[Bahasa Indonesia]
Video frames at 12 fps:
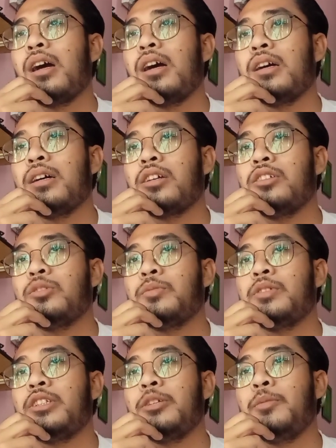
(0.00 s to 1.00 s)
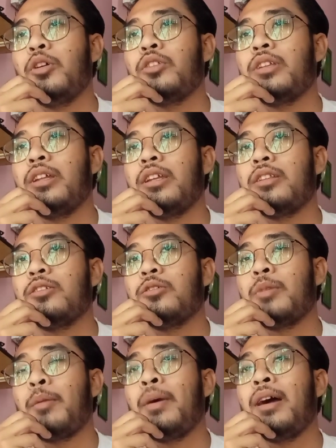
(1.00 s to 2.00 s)
uh, konsumsi biotin itu
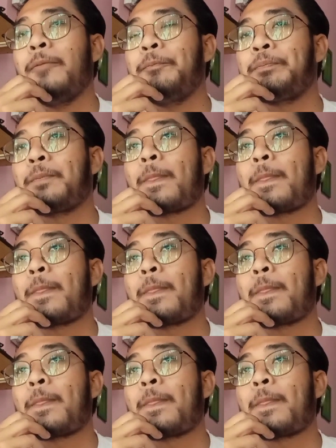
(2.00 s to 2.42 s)
memang